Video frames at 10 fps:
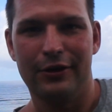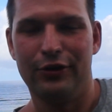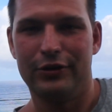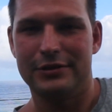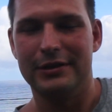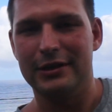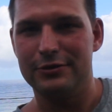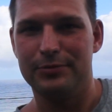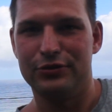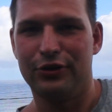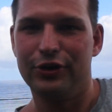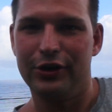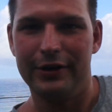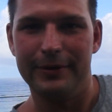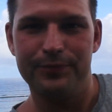genossen,
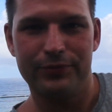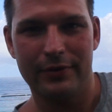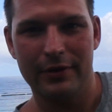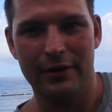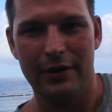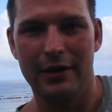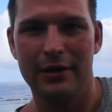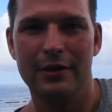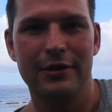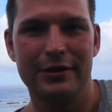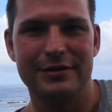insbesondere den